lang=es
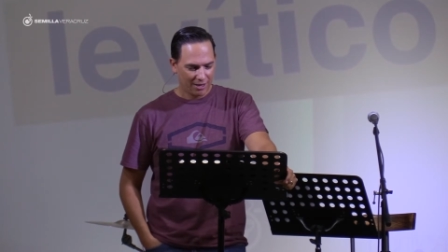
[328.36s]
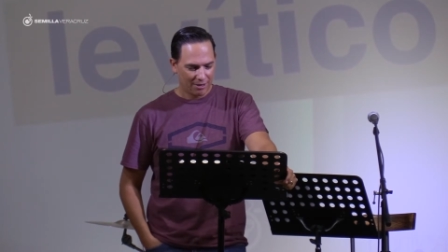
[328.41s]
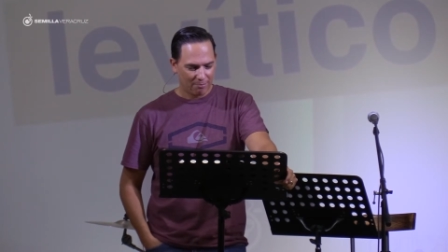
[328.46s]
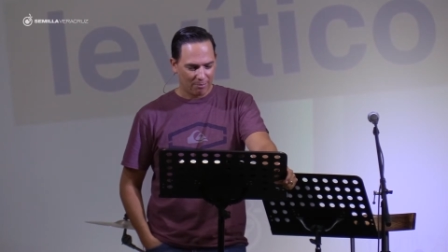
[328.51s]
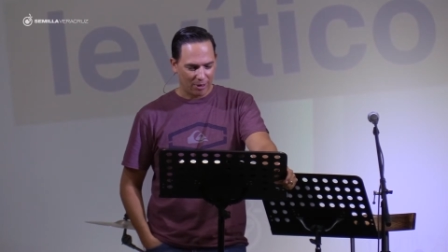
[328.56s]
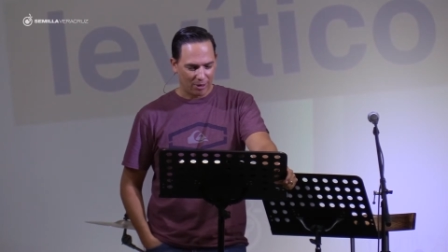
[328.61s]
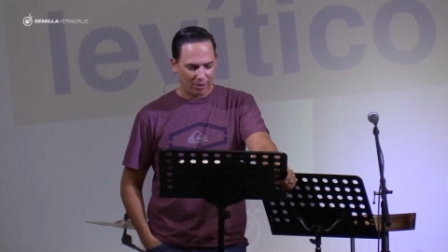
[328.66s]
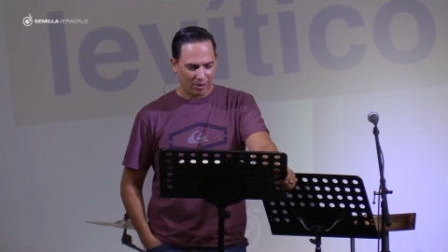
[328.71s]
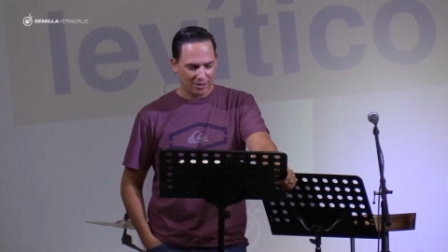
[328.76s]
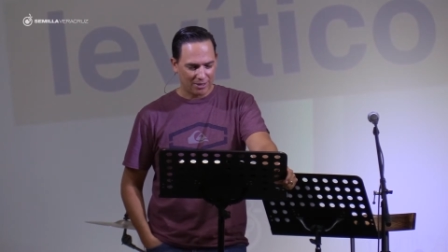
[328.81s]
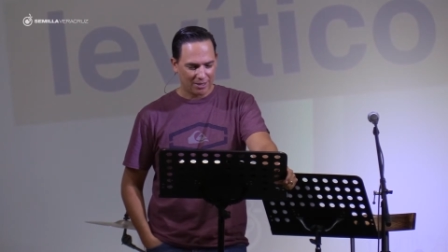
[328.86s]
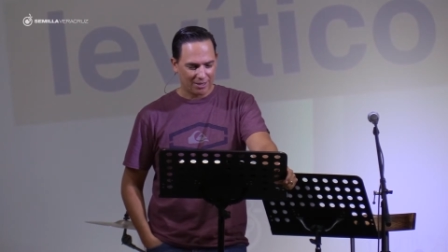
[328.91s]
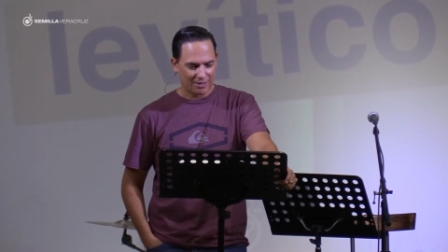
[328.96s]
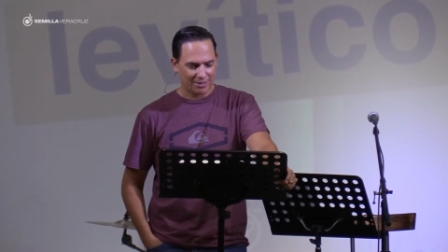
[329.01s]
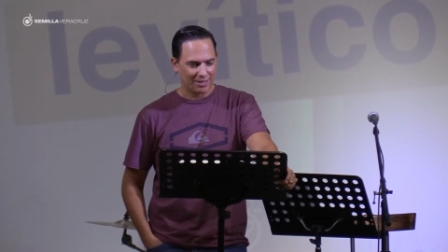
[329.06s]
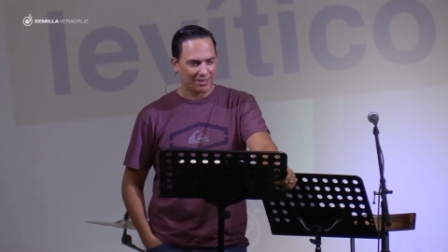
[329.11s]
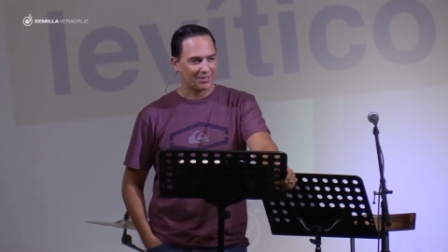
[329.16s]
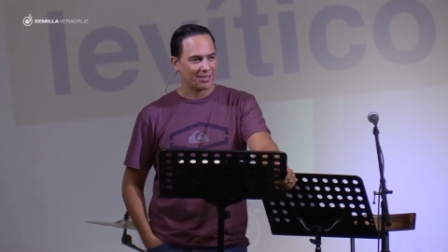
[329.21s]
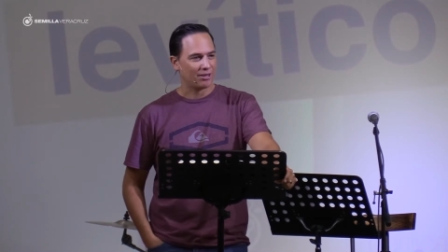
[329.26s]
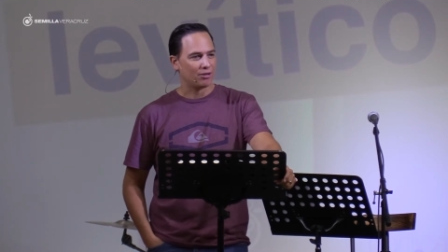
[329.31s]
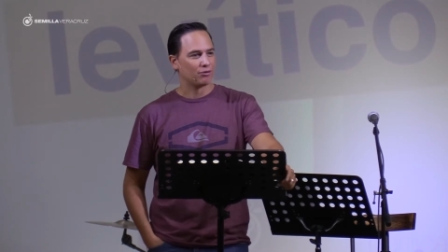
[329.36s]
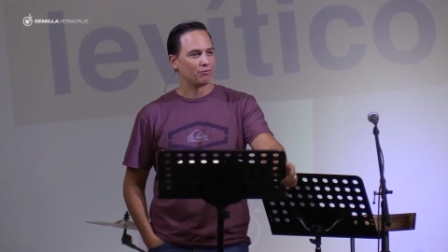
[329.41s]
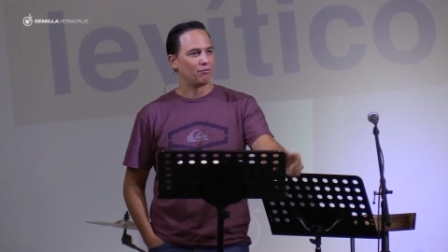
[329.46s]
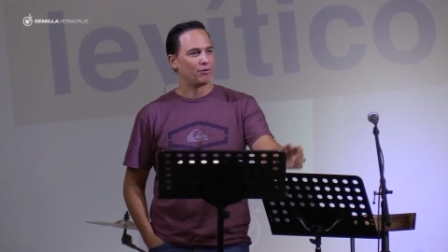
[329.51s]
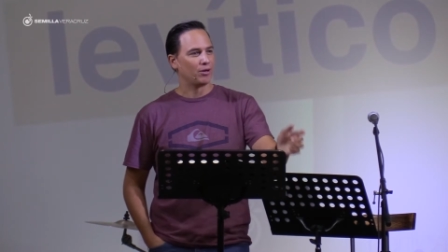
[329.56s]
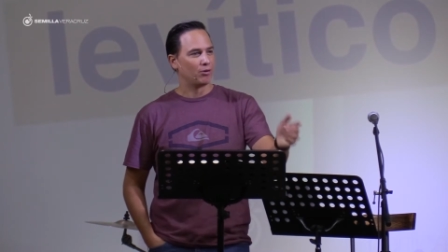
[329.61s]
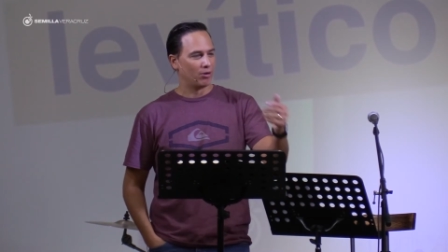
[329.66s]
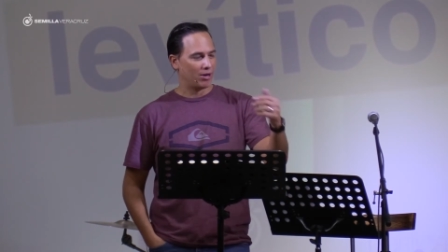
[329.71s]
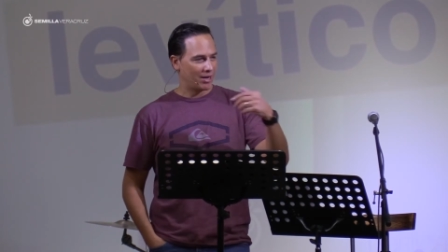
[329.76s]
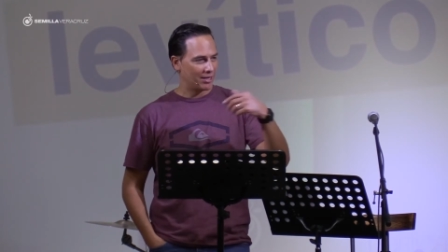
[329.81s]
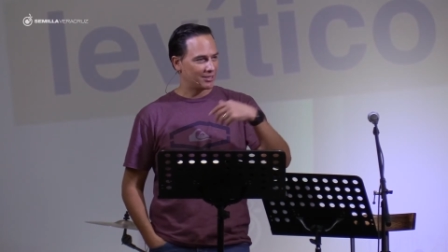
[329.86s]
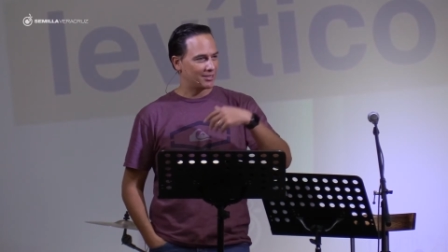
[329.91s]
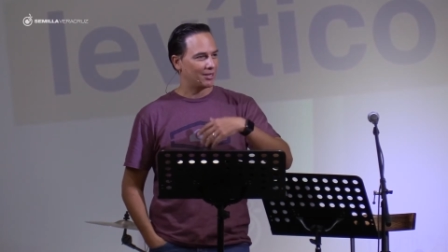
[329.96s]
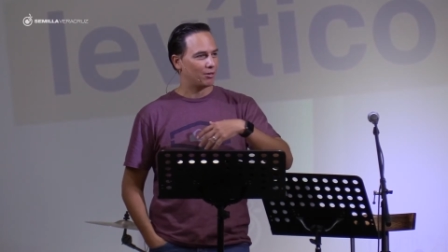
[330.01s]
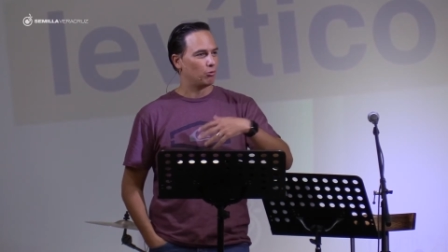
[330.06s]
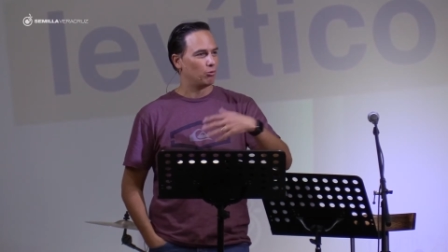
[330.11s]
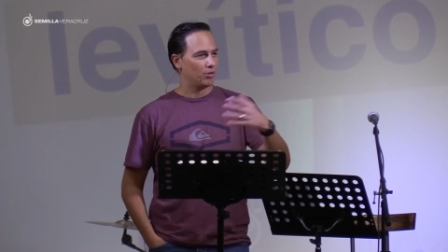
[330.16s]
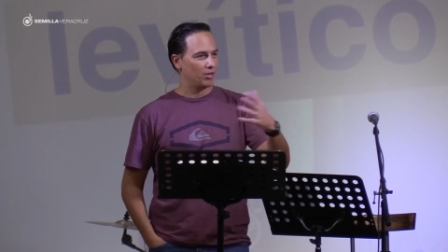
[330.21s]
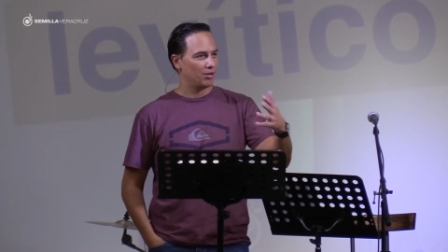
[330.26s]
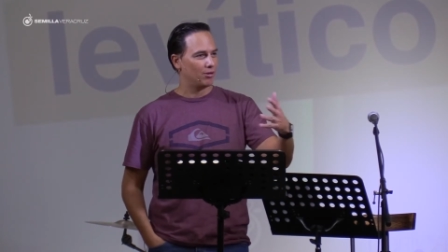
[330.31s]
Pero hace 16 años fui con este
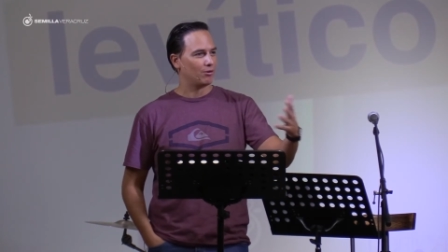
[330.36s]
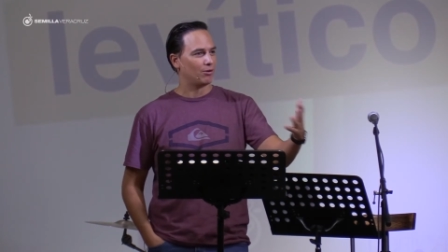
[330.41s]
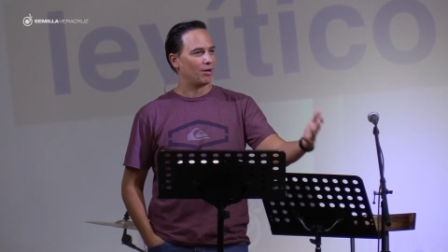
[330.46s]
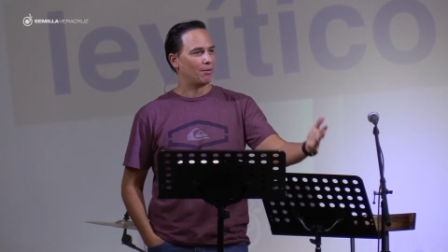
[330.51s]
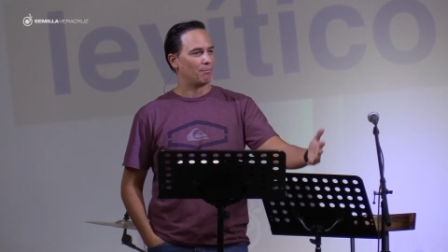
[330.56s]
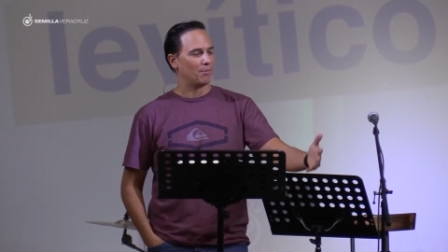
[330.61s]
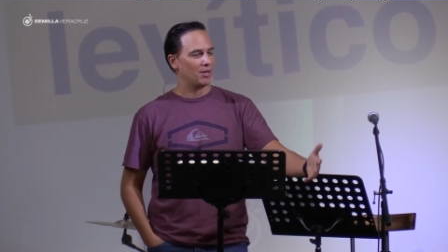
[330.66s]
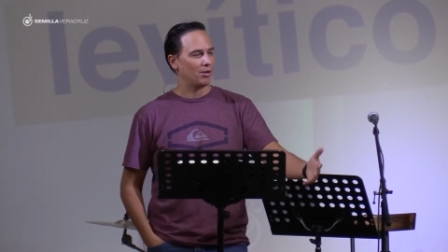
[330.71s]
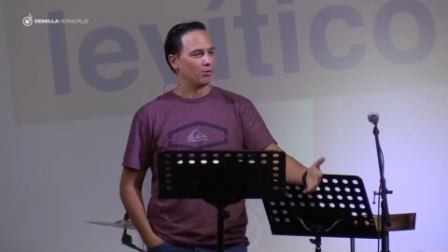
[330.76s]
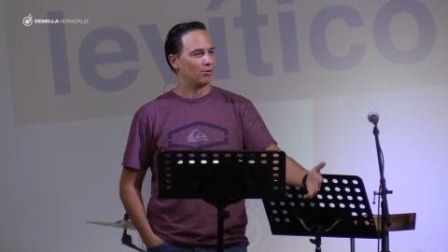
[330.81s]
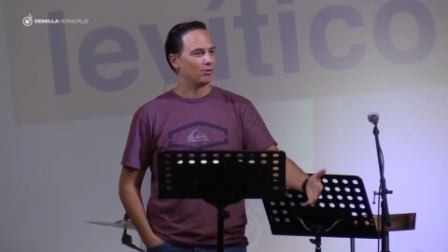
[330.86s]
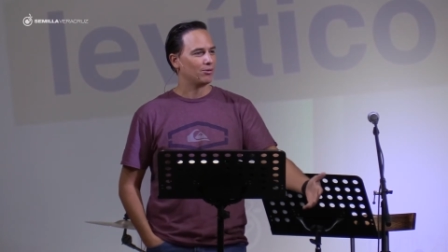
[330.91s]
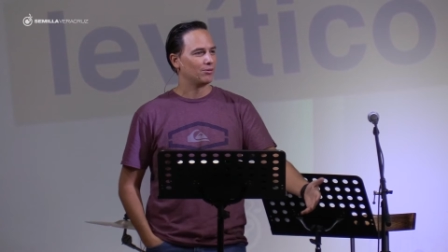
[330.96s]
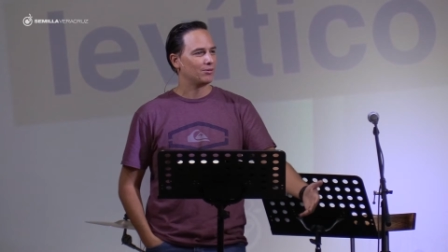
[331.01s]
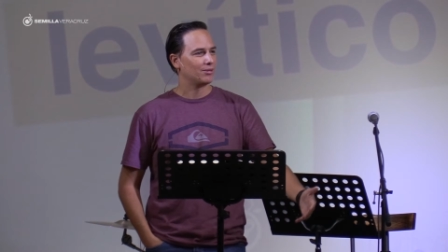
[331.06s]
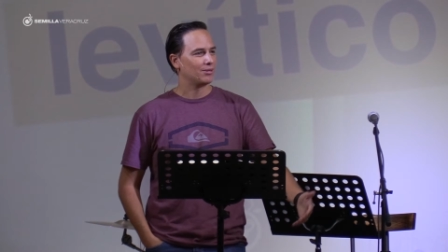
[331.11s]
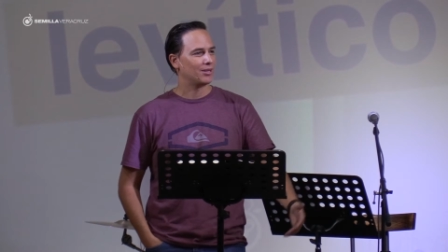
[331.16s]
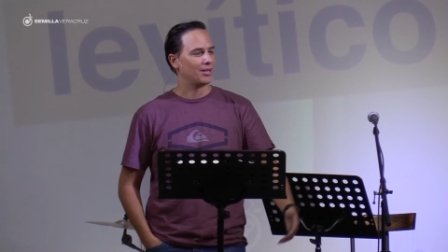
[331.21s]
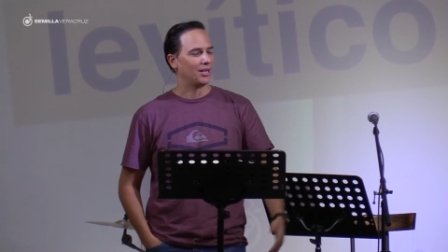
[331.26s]
judío amigo,